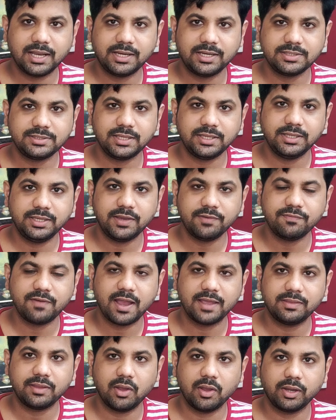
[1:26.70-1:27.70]
चलाने से ये
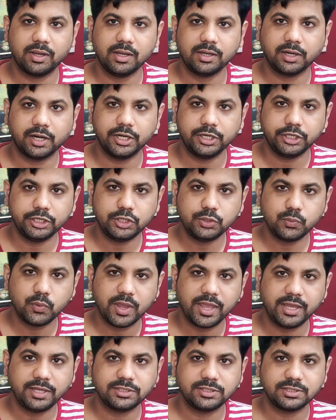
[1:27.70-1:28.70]
फ़ायदा होगा
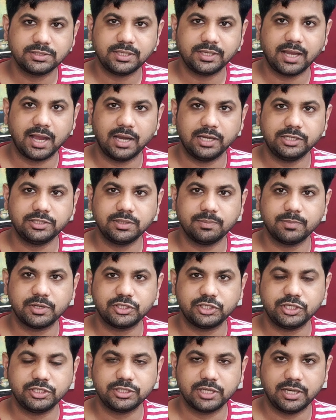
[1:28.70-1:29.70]
कंटिन्यू एक जैसी खाली जब
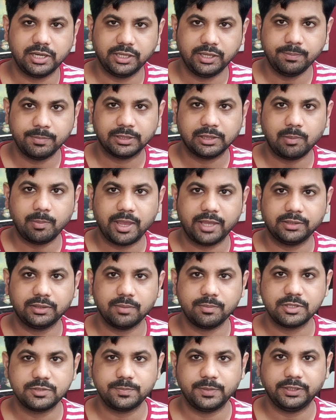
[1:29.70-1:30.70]
मशीन चलेगी मतलब
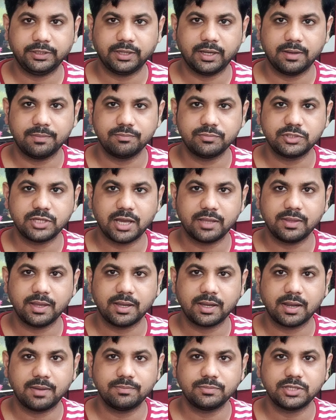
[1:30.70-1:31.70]
एकदम स्पीड कम
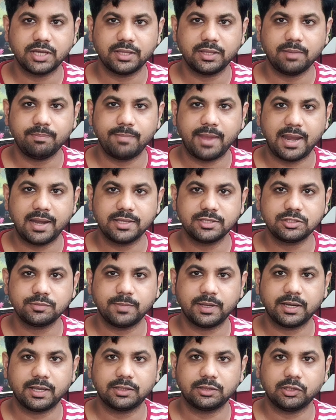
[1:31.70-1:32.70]
ज़्यादा कम ज़्यादा बैलेंस
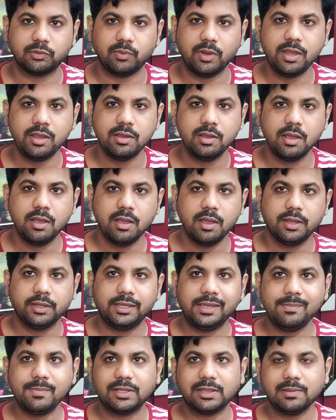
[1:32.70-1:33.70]
बनाते हुए
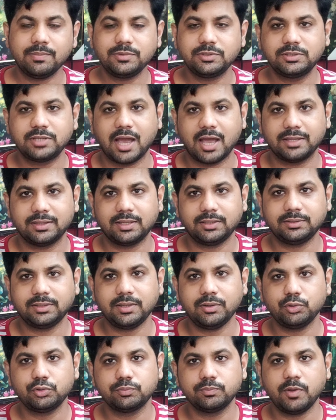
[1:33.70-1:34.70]
कि मतलब
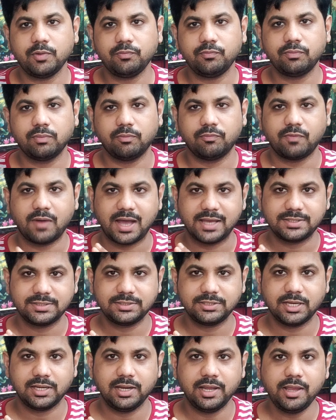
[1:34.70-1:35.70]
ज़्यादातर उसमें
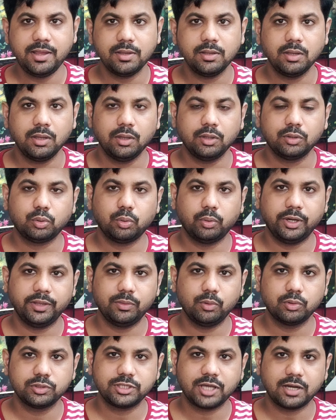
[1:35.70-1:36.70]
फास्ट चले
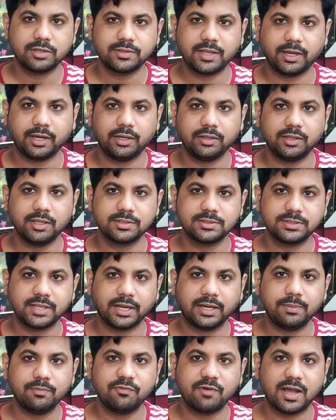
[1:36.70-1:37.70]
थोड़ी दो चार सेकेंड दस
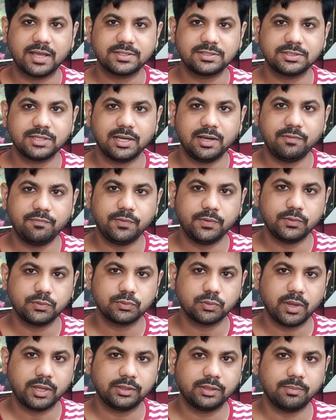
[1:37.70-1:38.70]
सेकेंड फास्ट चले फिर
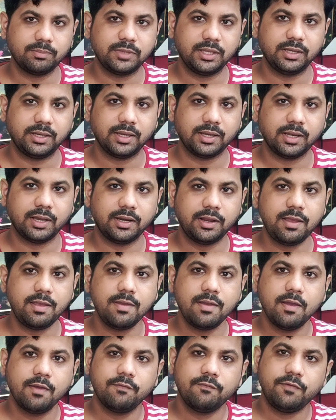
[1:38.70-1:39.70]
उसको एकदम धीरे करे
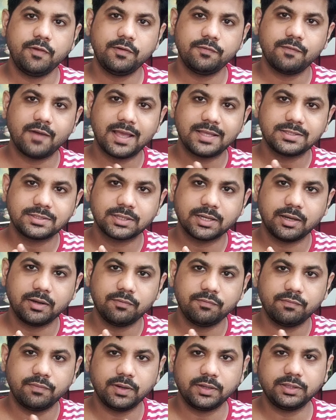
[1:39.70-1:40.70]
फिर फास्ट
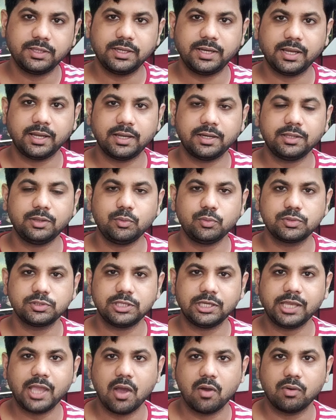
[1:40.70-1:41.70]
करे फिर धीरे करे तो
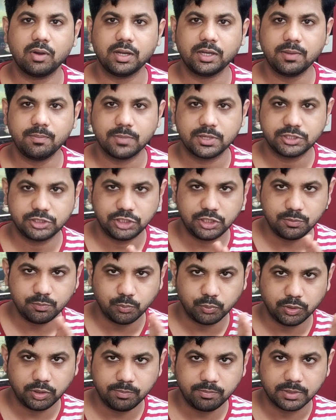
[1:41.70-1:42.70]
उससे क्या होगा कि मशीन
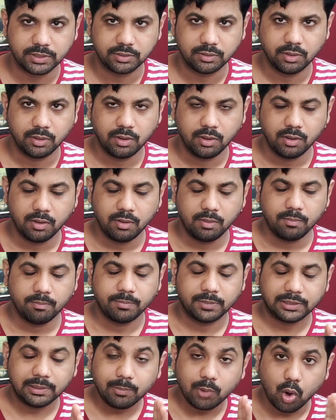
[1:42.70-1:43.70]
पूरी
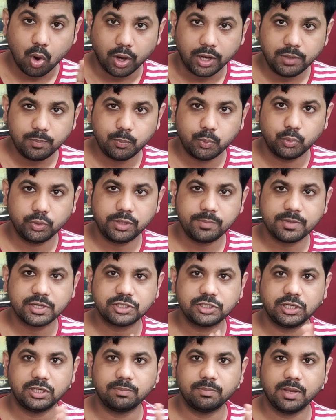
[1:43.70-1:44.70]
मतलब ऑयल पूरी
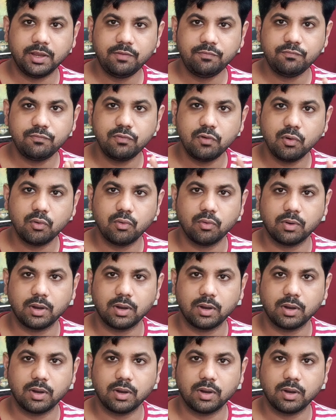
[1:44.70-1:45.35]
मशीन में फ्लो